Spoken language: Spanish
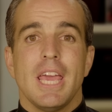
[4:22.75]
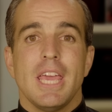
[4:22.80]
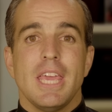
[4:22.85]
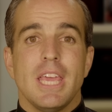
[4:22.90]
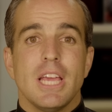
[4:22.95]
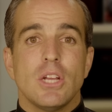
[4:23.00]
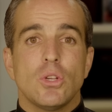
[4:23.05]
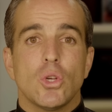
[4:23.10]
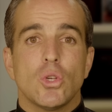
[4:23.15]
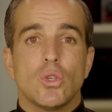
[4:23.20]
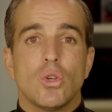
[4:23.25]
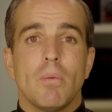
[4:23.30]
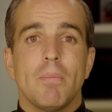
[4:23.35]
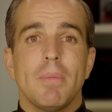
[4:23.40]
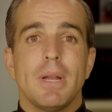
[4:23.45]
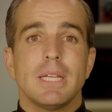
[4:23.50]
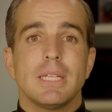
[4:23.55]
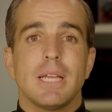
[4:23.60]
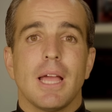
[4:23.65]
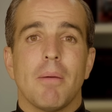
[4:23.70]
y esos
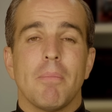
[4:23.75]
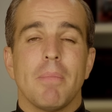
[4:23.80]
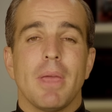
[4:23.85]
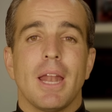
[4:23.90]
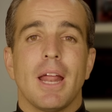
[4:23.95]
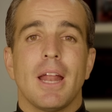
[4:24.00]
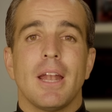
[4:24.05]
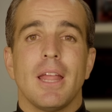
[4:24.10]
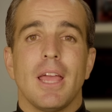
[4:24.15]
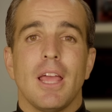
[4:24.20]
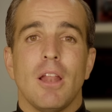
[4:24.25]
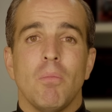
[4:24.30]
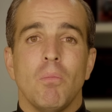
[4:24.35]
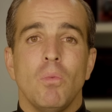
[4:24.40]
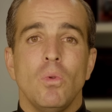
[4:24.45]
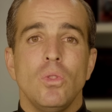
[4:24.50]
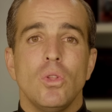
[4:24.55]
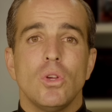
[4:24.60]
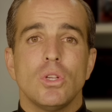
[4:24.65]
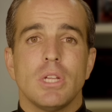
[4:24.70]
hombres cambiarán el
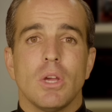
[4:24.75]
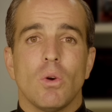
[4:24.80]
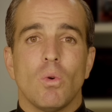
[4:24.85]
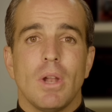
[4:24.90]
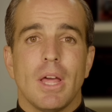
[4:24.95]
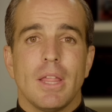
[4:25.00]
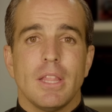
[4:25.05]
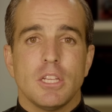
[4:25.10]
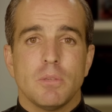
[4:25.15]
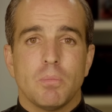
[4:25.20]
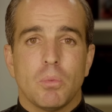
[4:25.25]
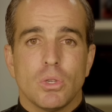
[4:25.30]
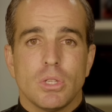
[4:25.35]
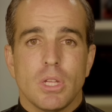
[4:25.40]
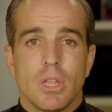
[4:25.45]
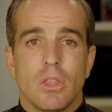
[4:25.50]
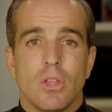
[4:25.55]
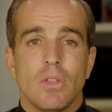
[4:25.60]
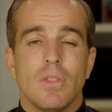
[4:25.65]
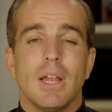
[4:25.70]
mundo según la
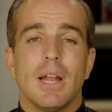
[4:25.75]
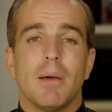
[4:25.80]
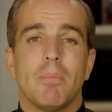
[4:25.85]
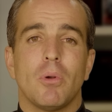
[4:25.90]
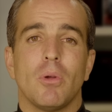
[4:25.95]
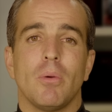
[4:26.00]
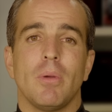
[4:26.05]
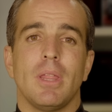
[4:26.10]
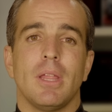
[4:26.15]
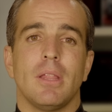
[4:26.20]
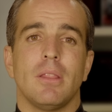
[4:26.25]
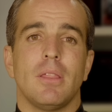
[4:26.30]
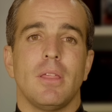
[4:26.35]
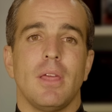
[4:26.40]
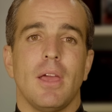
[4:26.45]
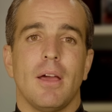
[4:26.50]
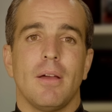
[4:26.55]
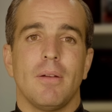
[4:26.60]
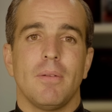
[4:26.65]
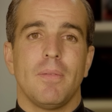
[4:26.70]
disposición de la
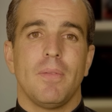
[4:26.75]
providencia.